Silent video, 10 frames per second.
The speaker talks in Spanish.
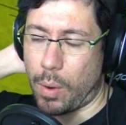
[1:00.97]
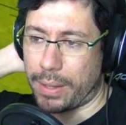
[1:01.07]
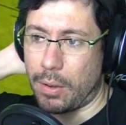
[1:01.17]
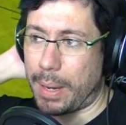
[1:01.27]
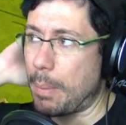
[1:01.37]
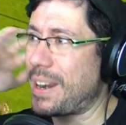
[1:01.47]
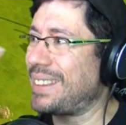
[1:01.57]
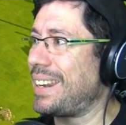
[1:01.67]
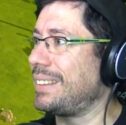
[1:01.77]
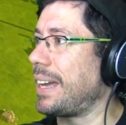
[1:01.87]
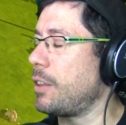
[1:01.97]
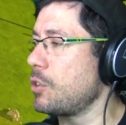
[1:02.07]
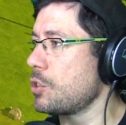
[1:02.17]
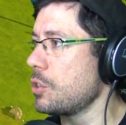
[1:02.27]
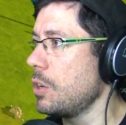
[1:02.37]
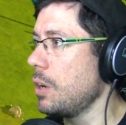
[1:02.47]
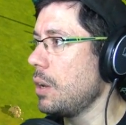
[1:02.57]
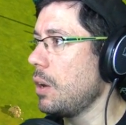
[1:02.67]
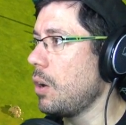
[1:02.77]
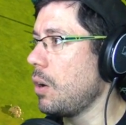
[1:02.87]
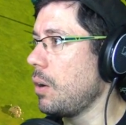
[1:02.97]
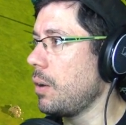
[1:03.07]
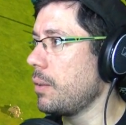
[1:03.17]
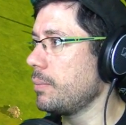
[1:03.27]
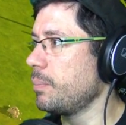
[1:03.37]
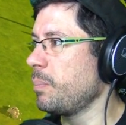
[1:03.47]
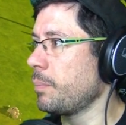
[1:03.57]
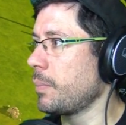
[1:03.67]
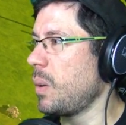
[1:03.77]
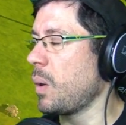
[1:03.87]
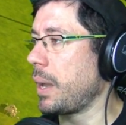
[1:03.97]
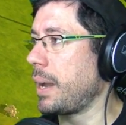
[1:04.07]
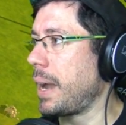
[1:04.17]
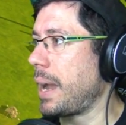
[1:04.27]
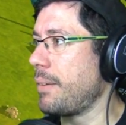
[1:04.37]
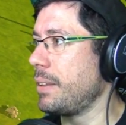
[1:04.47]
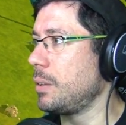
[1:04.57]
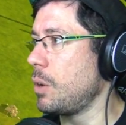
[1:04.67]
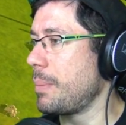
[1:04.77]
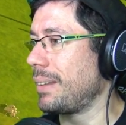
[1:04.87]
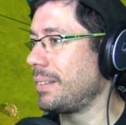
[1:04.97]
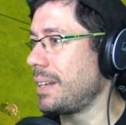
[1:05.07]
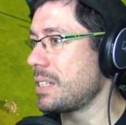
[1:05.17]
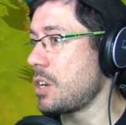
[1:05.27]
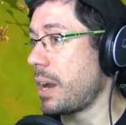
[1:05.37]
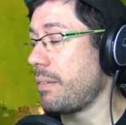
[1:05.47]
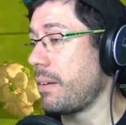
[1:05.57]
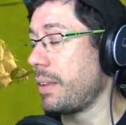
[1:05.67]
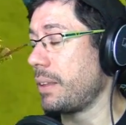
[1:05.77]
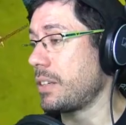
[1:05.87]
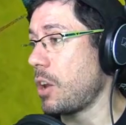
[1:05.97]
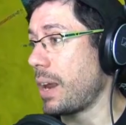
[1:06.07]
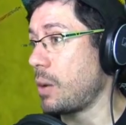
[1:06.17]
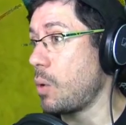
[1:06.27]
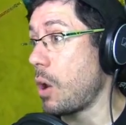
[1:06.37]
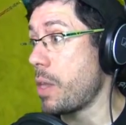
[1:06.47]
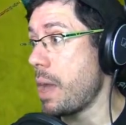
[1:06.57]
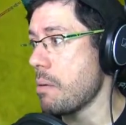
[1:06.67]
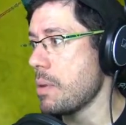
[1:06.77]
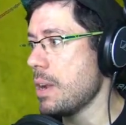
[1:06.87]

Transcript: guardado Es que me ponía 32 aunque encaja 29 más 3 si lo, acaba, si lo ha calculado ya